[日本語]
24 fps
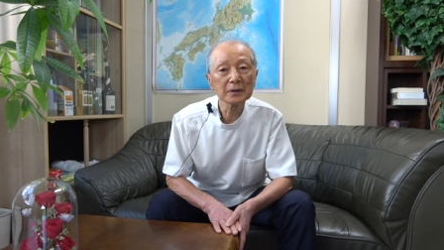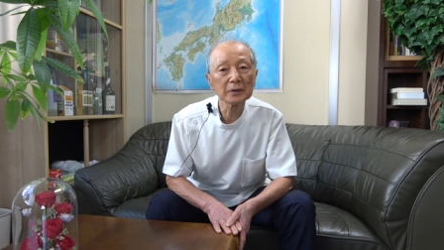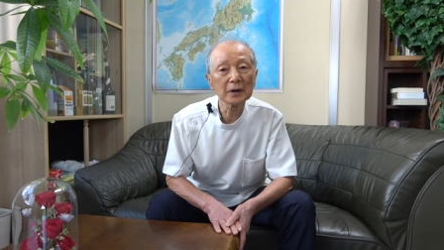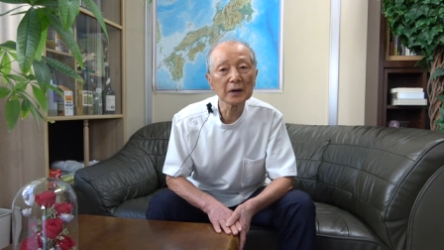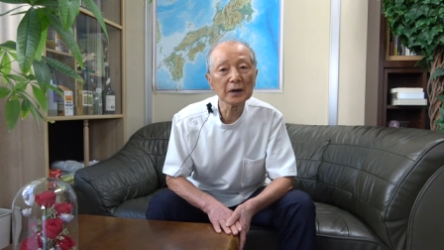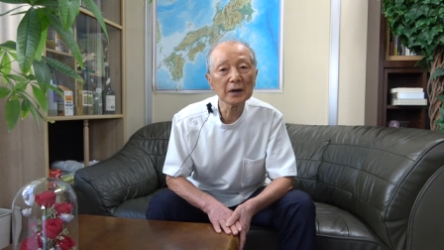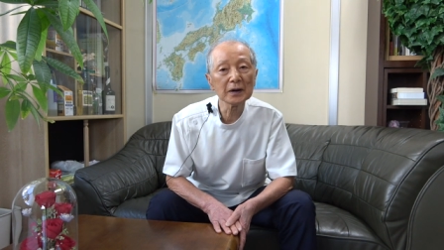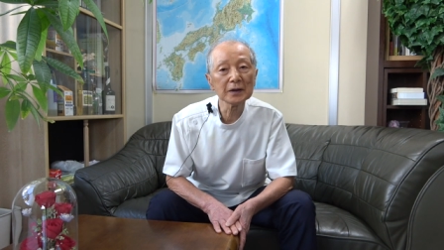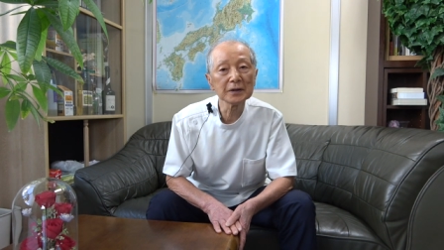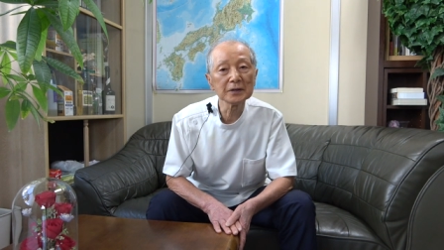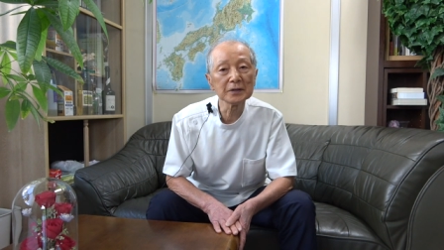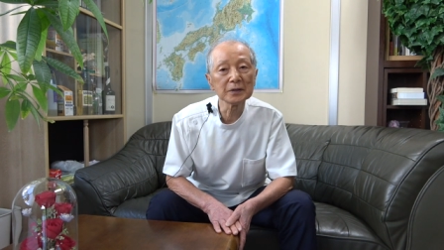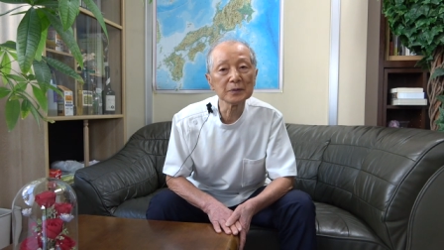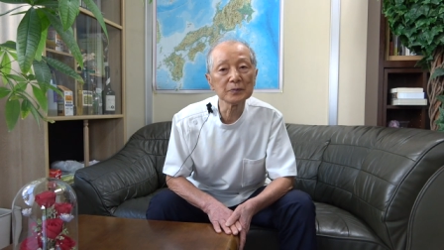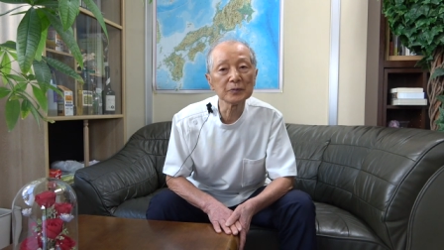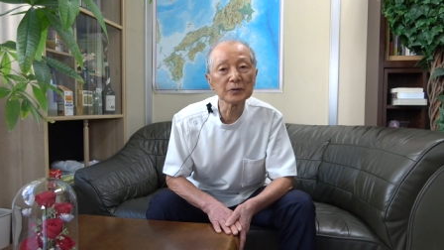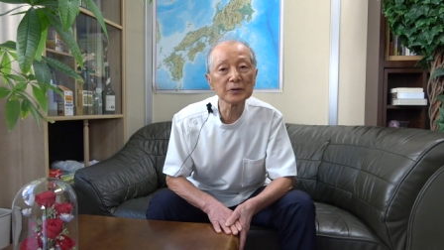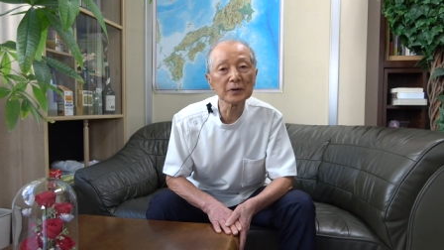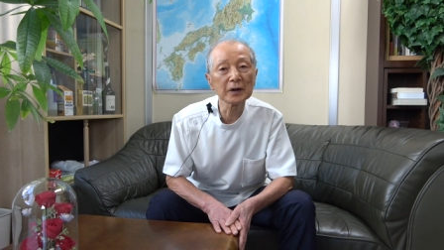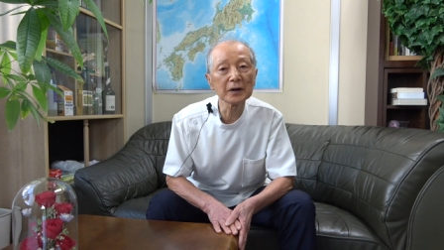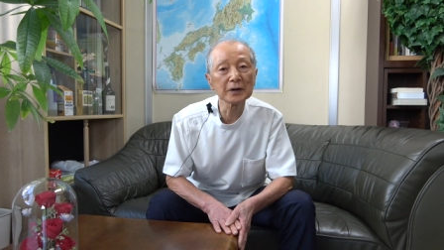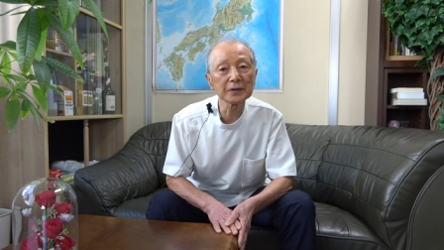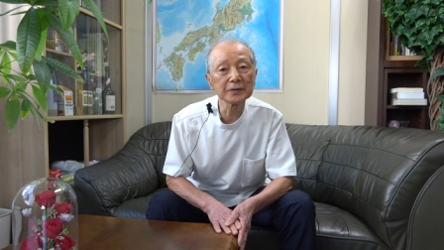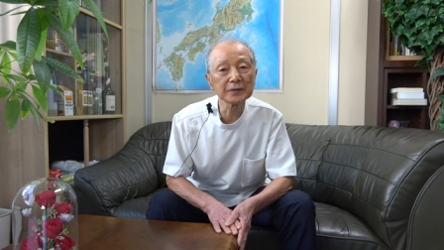愛に向
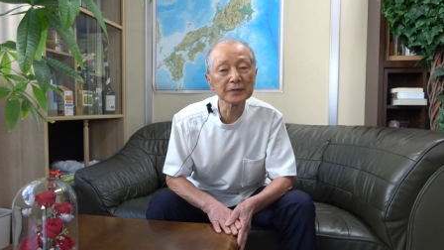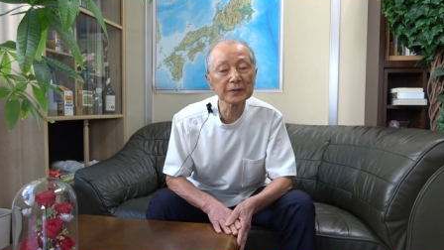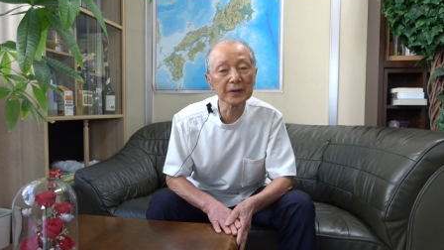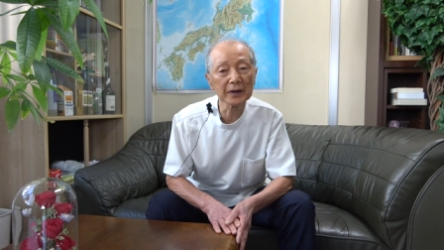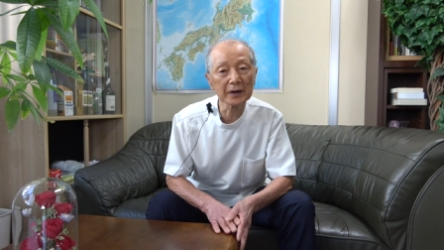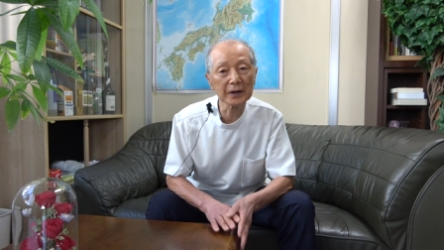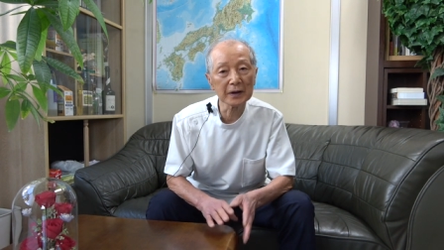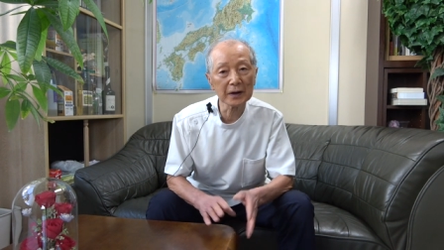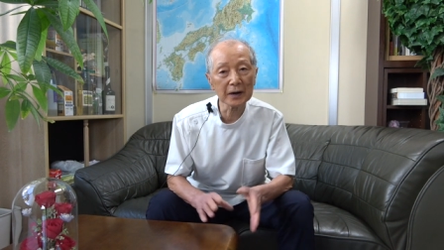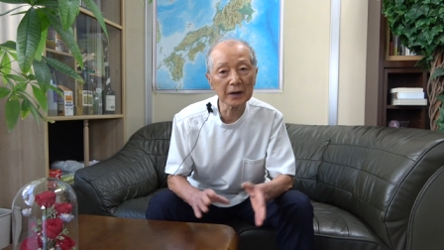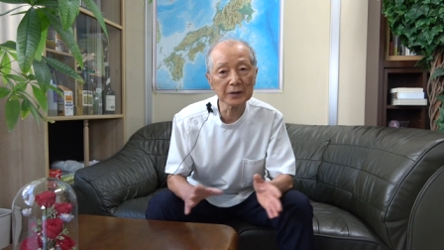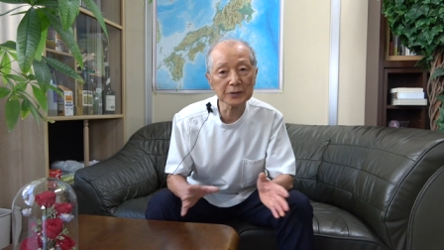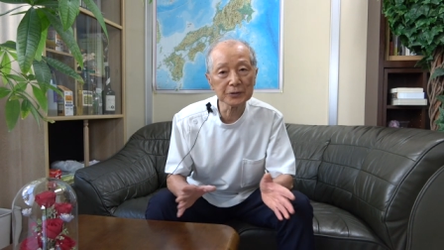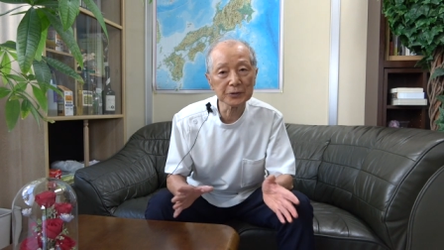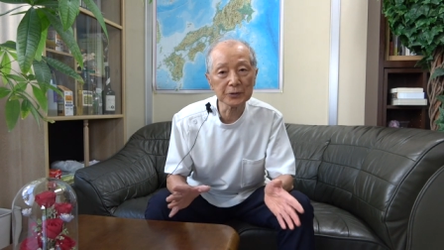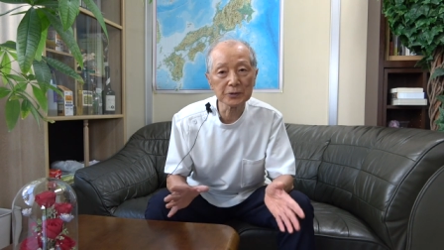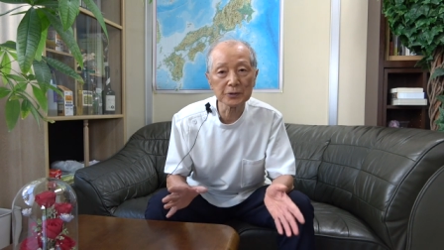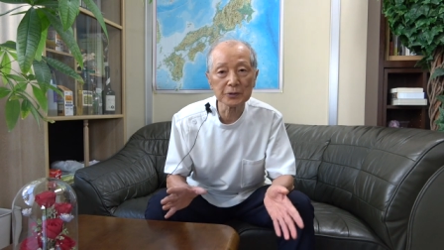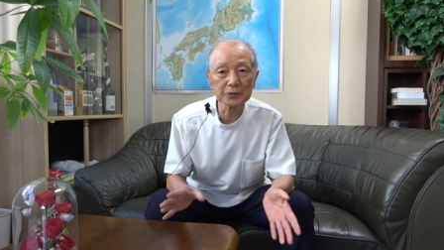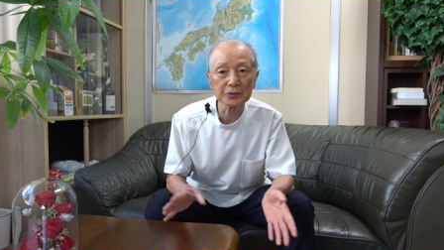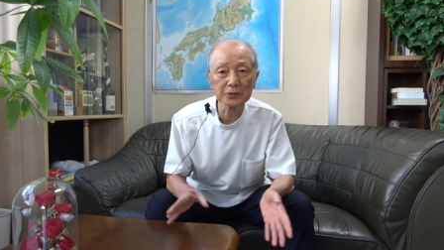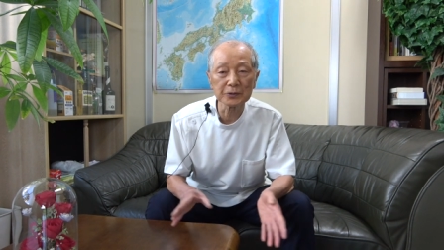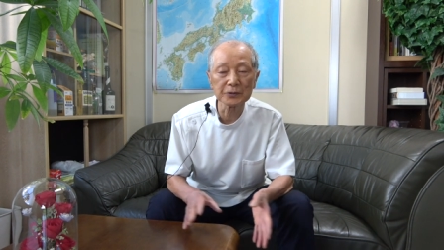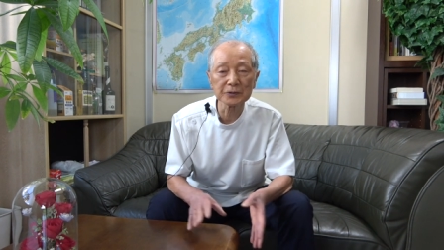かって愛とい
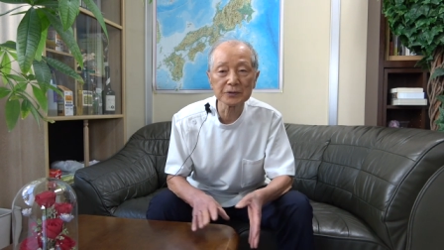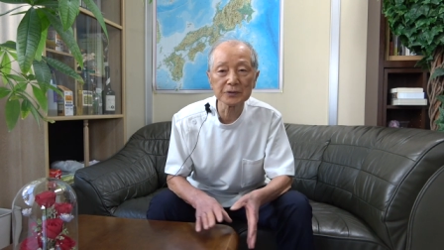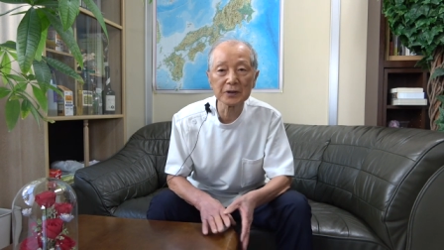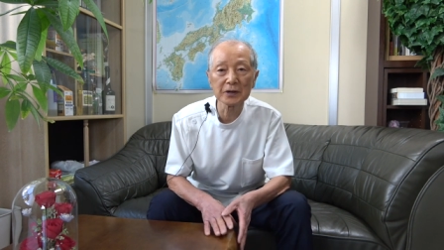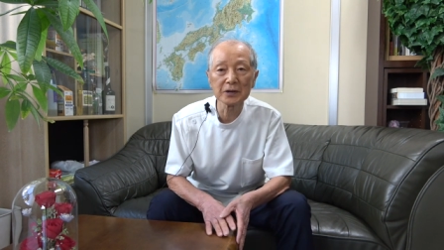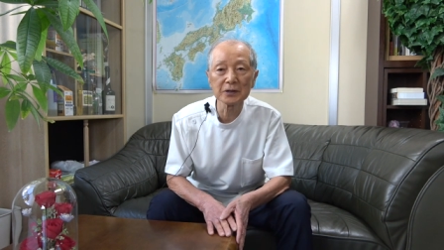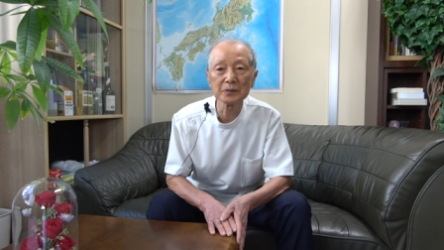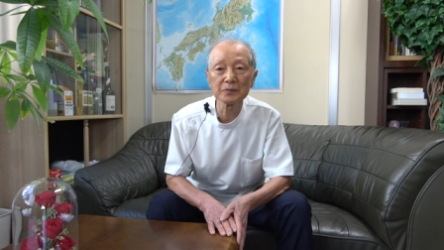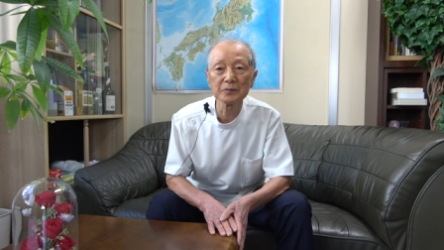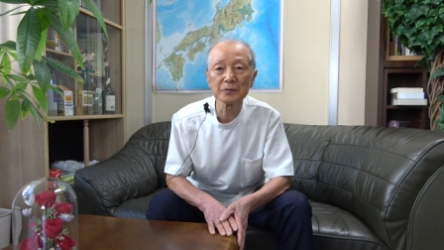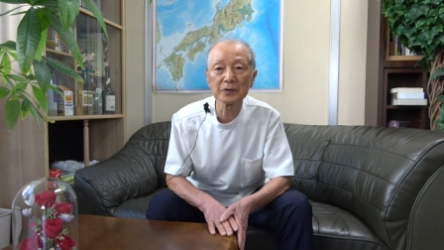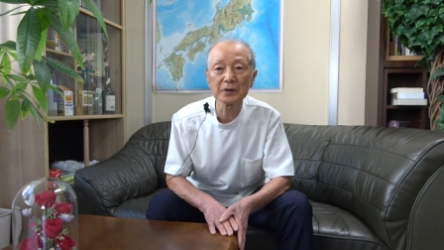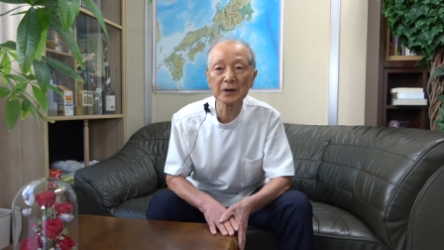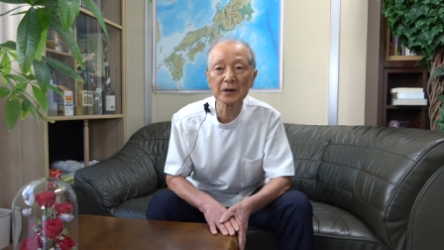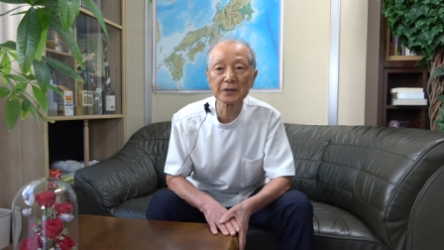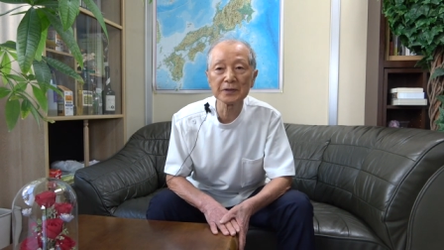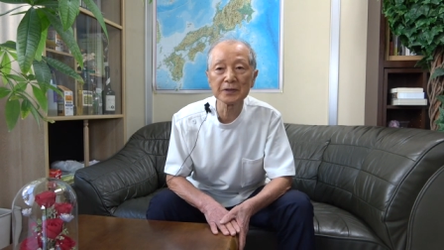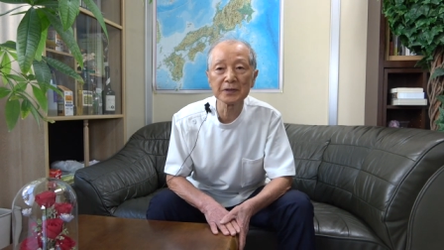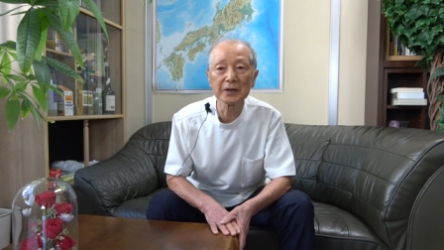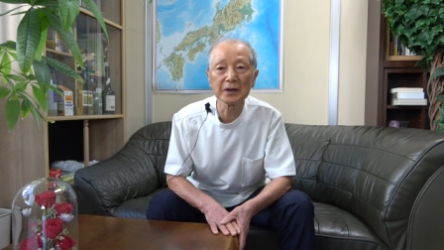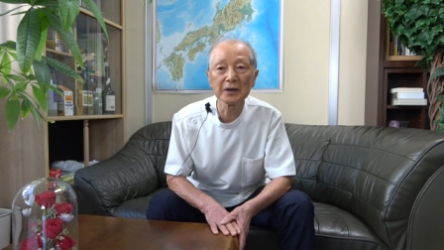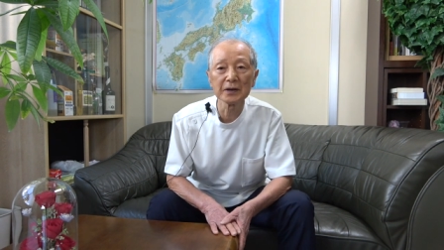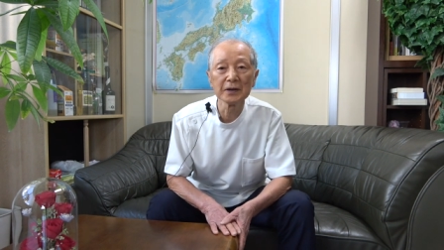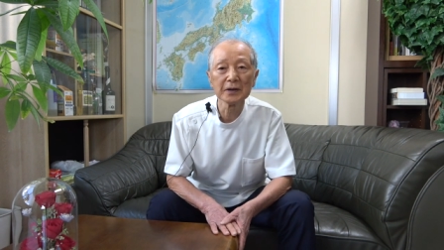う存在に向かっ
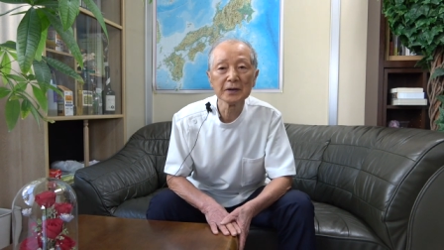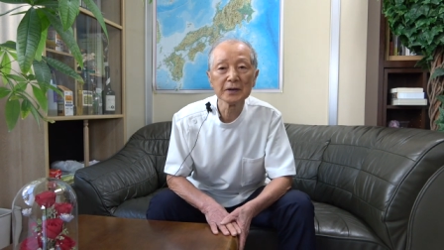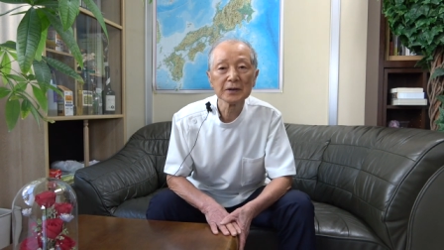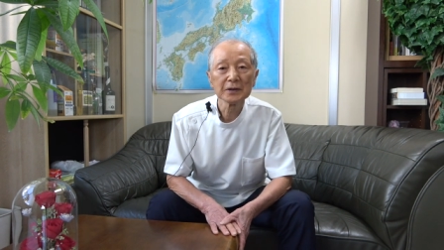て